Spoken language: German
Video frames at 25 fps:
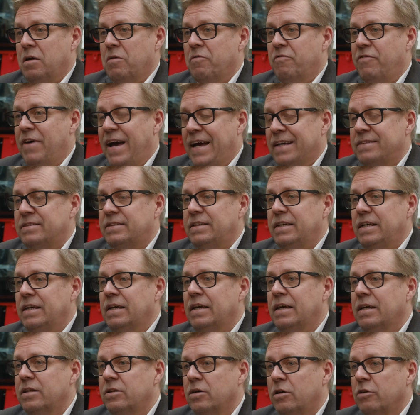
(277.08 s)

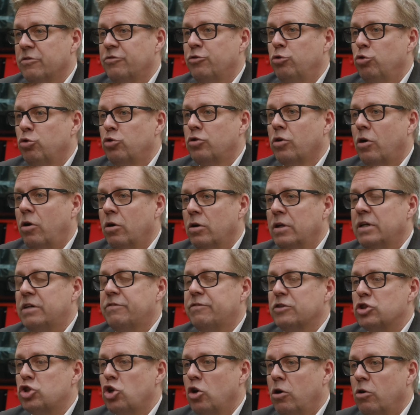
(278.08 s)
weitgehend auf
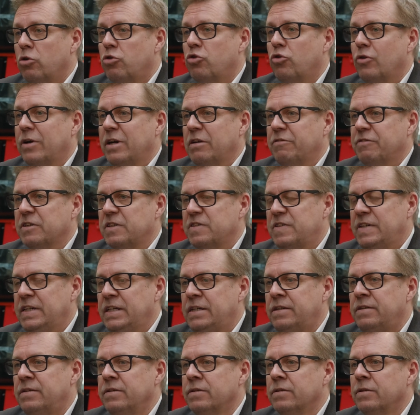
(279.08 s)
Hydraulikverschlauchungen
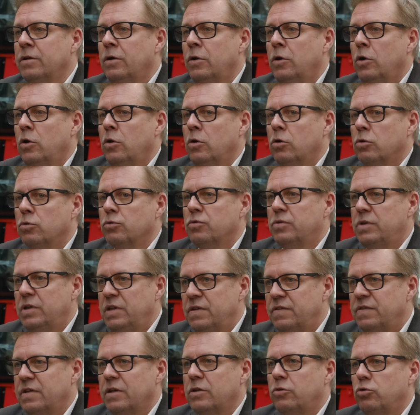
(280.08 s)
verzichten und
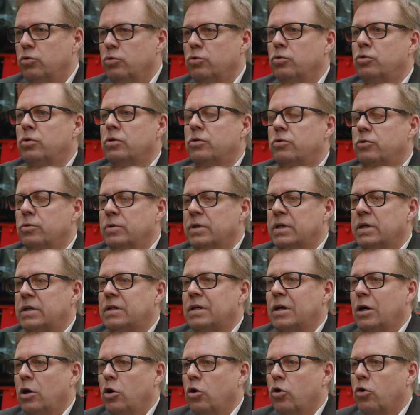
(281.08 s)
diese durch
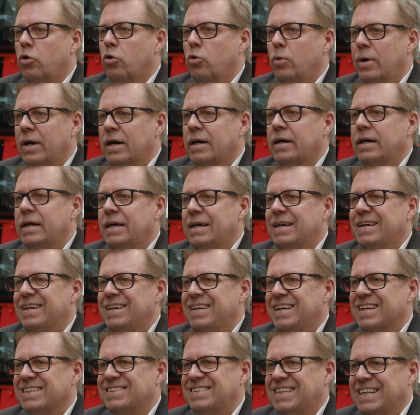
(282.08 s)
Rohre
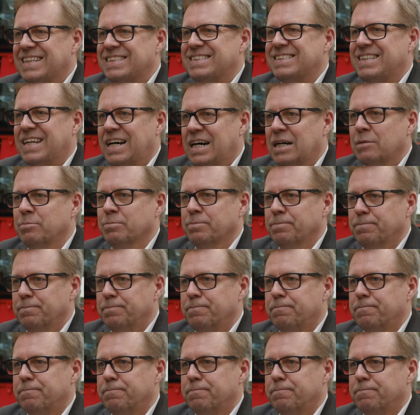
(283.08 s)
ersetzt haben.